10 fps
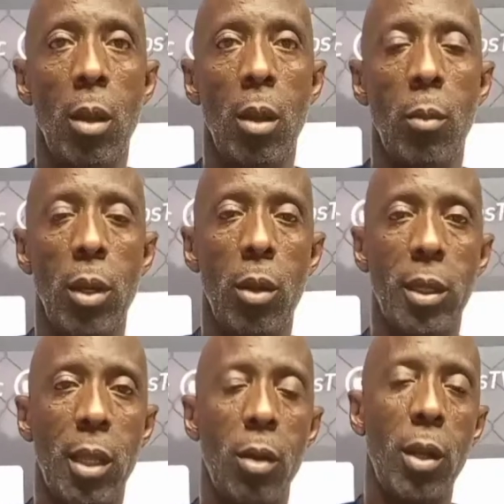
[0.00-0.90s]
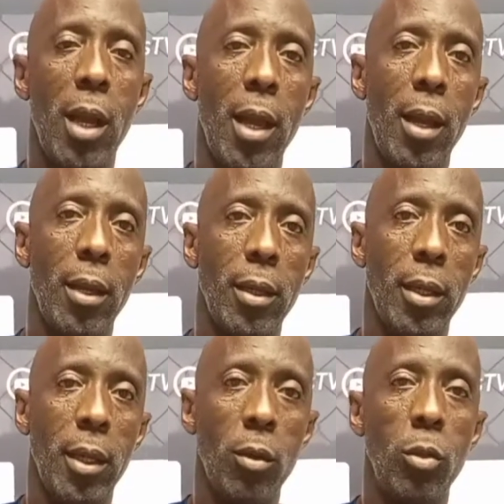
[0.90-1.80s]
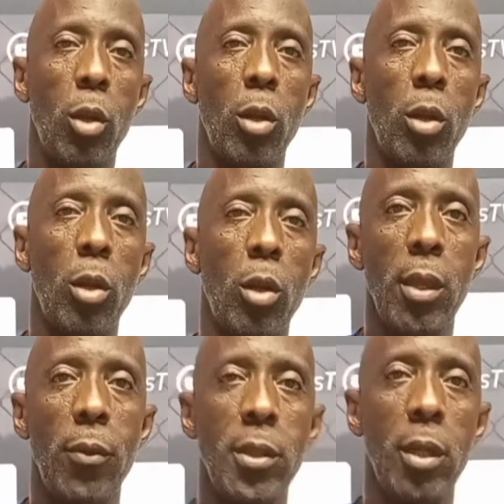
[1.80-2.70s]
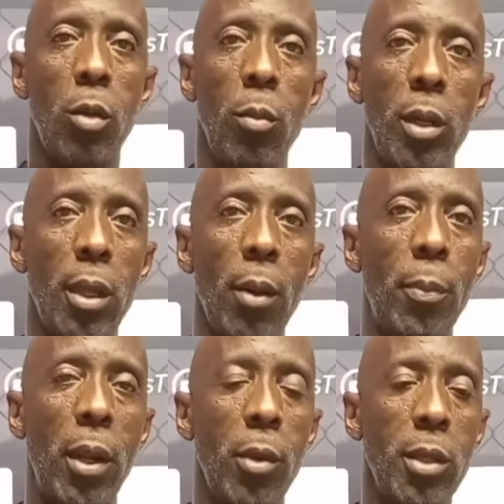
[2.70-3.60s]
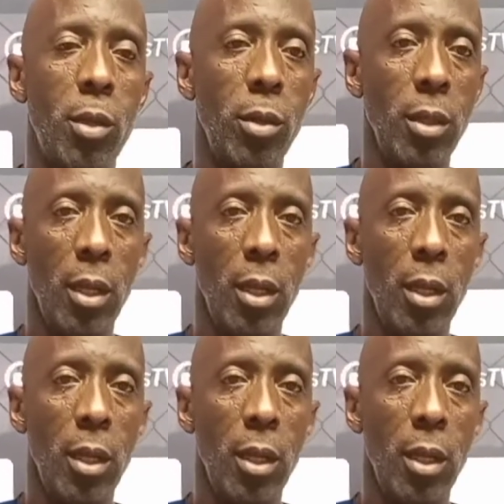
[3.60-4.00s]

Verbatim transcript: Bueno, hasta ahora eh, un torneo muy difícil como estaba previsto.